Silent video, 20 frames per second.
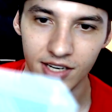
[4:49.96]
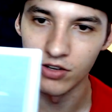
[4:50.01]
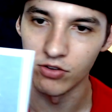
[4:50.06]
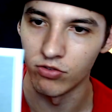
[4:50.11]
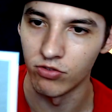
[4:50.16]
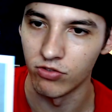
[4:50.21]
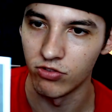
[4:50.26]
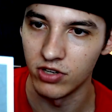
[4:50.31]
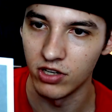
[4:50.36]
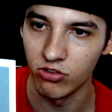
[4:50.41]
Aqui
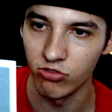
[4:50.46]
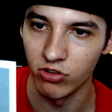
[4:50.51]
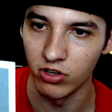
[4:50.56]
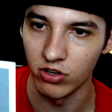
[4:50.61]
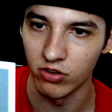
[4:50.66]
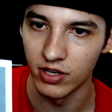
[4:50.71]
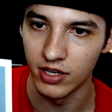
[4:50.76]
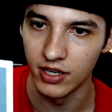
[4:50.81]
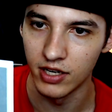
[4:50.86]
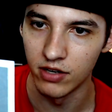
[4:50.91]
tem uns
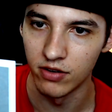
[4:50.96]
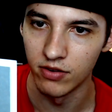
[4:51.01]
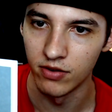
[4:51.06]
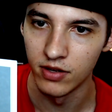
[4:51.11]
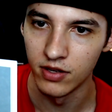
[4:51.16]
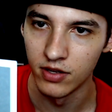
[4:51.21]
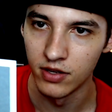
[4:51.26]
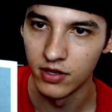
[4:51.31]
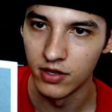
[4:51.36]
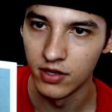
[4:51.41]
textinhos
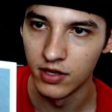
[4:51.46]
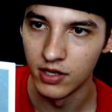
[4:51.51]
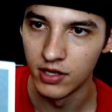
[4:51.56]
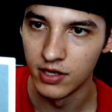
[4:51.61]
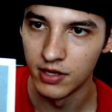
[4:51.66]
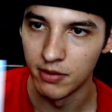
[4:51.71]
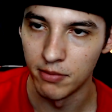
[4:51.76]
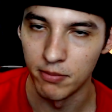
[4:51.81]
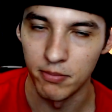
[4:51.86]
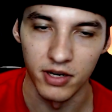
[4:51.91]
legal.
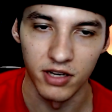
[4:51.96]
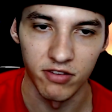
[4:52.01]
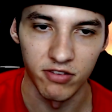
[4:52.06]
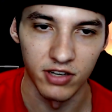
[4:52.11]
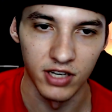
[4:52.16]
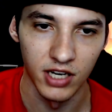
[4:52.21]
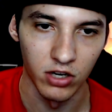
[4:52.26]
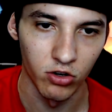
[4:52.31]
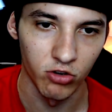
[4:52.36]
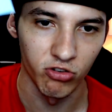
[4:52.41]

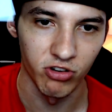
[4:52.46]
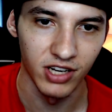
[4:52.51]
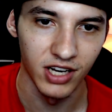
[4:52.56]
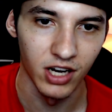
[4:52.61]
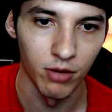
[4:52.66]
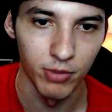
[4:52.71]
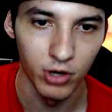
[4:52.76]
Ensinando a